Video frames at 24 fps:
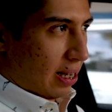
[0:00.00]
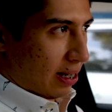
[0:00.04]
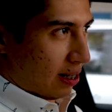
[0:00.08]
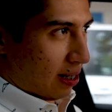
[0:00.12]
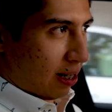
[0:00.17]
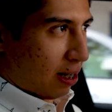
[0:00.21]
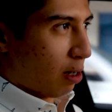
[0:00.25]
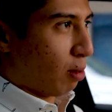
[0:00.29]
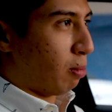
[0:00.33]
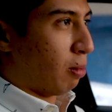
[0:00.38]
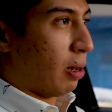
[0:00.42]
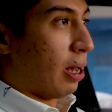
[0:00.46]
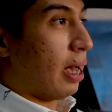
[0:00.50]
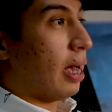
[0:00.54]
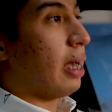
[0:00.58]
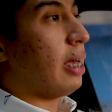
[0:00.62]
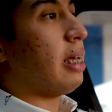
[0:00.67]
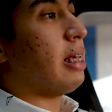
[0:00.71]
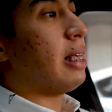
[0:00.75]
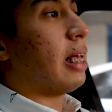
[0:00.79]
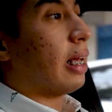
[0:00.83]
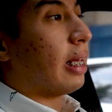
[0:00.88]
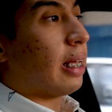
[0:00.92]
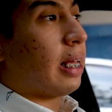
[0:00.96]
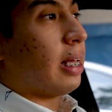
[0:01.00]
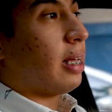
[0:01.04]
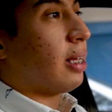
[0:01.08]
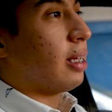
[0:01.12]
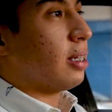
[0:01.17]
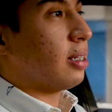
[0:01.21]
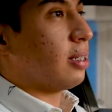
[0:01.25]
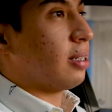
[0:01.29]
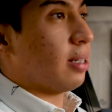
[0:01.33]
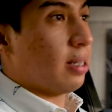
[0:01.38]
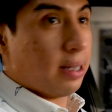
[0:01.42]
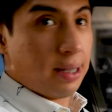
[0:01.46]
así como, ay, la
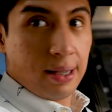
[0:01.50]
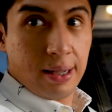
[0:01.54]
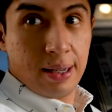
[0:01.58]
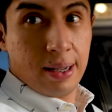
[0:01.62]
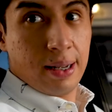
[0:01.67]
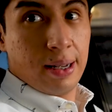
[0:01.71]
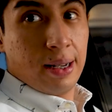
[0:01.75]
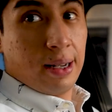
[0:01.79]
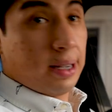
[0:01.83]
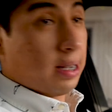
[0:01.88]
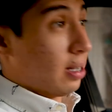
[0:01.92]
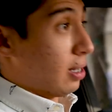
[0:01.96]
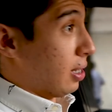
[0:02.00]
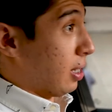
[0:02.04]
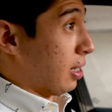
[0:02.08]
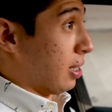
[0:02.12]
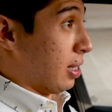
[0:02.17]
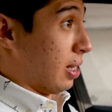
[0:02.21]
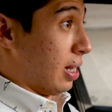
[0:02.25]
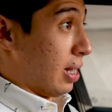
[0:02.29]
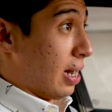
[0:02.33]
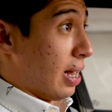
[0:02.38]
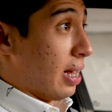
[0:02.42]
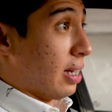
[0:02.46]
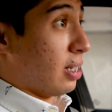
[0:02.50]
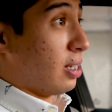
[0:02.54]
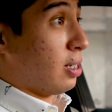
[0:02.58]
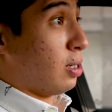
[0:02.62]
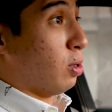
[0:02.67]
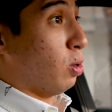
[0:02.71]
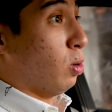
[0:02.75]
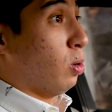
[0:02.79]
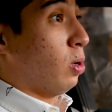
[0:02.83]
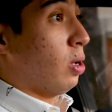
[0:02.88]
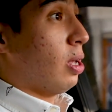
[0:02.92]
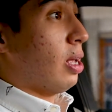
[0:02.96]
Kikis. Y dirás, ¿no? Y dirás
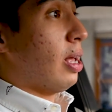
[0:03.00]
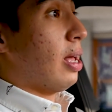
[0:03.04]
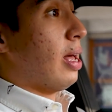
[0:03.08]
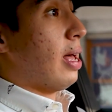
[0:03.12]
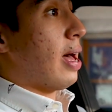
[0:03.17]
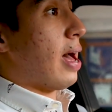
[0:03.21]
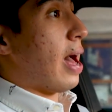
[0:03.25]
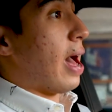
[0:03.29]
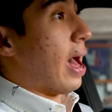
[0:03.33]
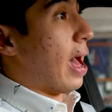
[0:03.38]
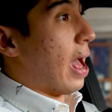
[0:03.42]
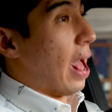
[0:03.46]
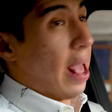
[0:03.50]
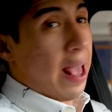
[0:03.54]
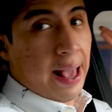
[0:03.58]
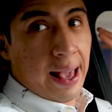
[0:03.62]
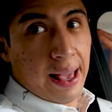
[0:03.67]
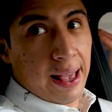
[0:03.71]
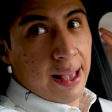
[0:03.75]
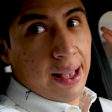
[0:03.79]
tú, ay,